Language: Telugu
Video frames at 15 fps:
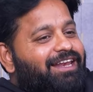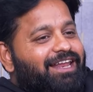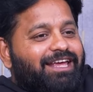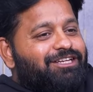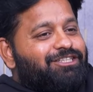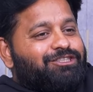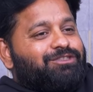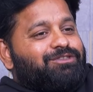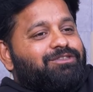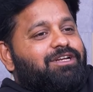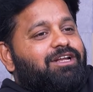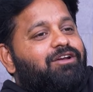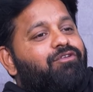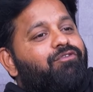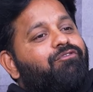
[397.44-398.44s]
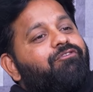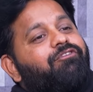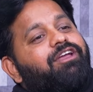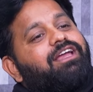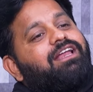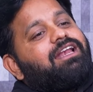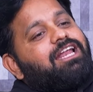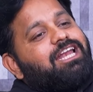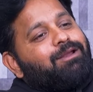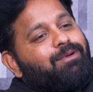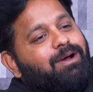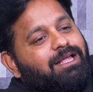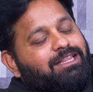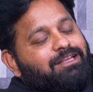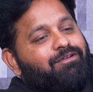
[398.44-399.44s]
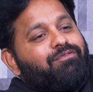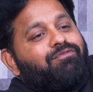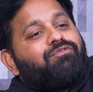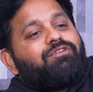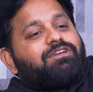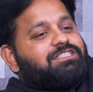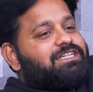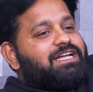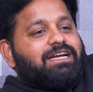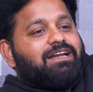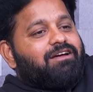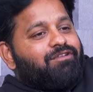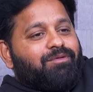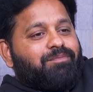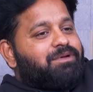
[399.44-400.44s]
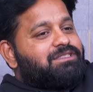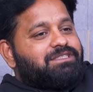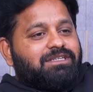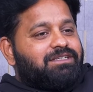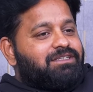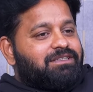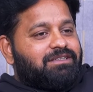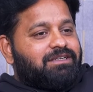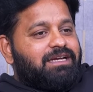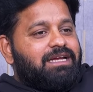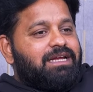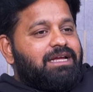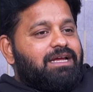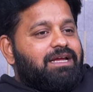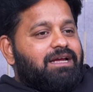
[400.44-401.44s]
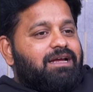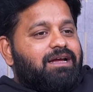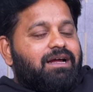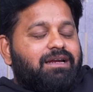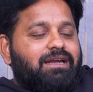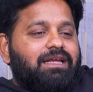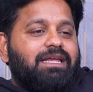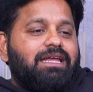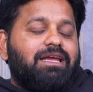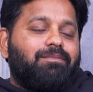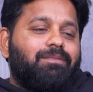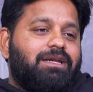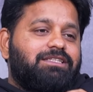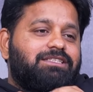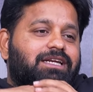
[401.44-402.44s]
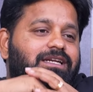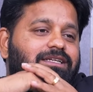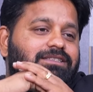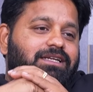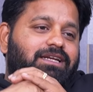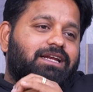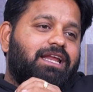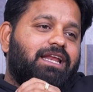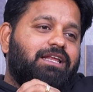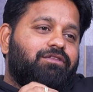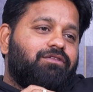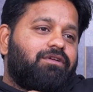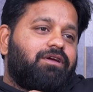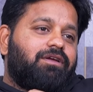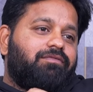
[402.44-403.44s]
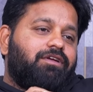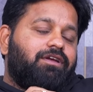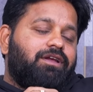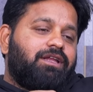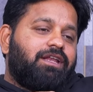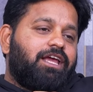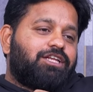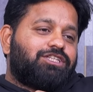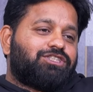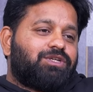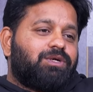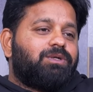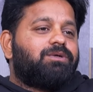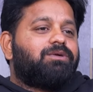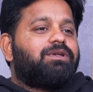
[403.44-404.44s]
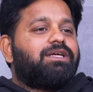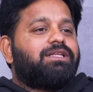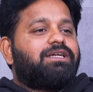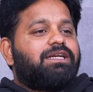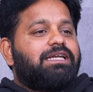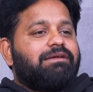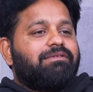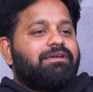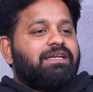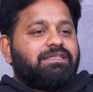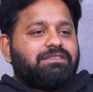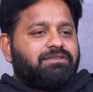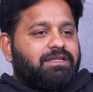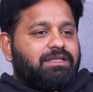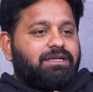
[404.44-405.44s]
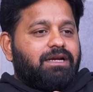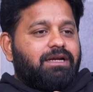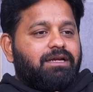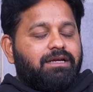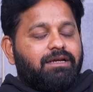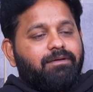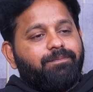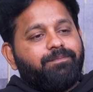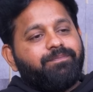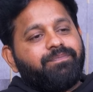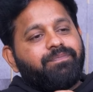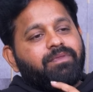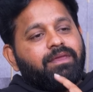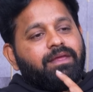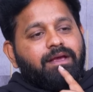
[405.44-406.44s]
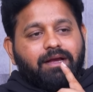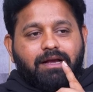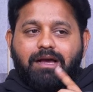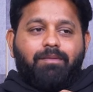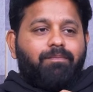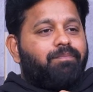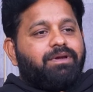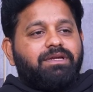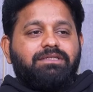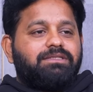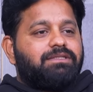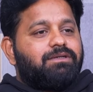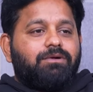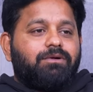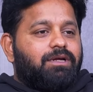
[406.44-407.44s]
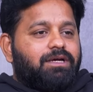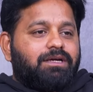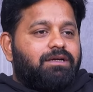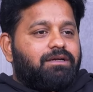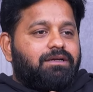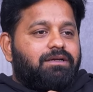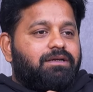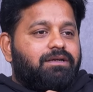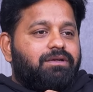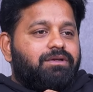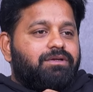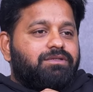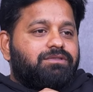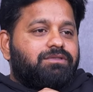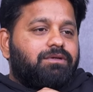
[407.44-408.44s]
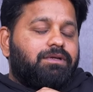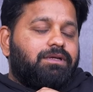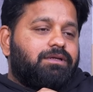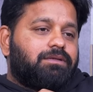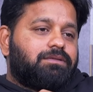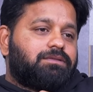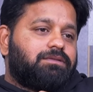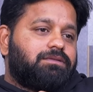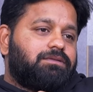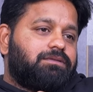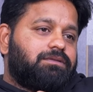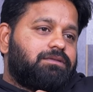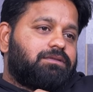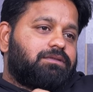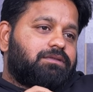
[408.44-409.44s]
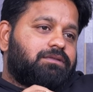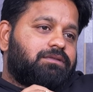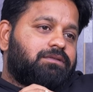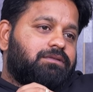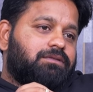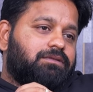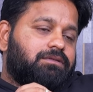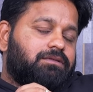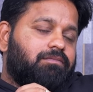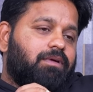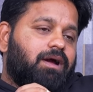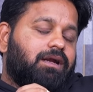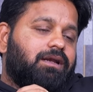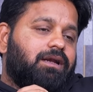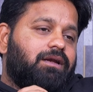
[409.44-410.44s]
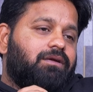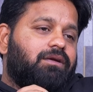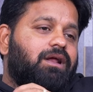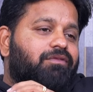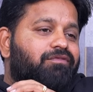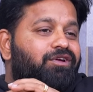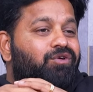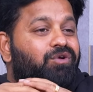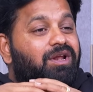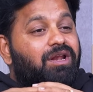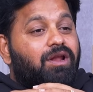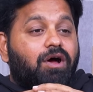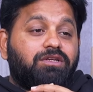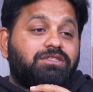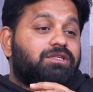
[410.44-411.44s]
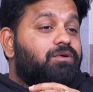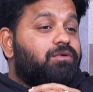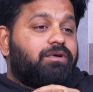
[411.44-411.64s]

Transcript: నేర్చుకుంటారో వీళ్ళని మాత్రమే ఫుల్ స్టాక్ డెవలపర్స్ అంటారు అంటే ఏ మనిషి అన్నా సరే నేను ఇందులో ఇవి నేర్చుకోను లేదంటే ఇవి నచ్చు ఎందుకంటే కంపెనీస్కి కూడా సో ఈరోజు మాట్లాడుకుంటే అవి కూడా లాస్లో